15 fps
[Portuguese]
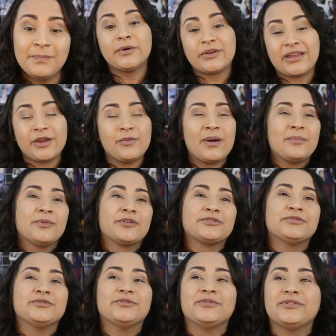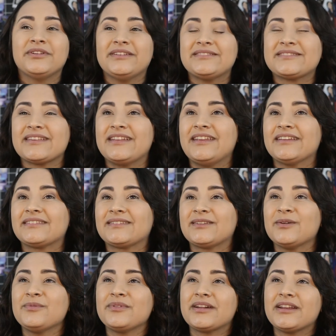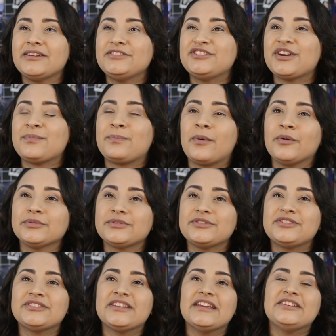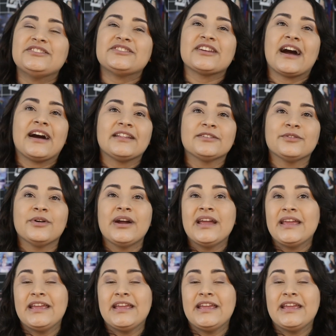porque o amor do Louis seria tão grande a ponto de deixá-lo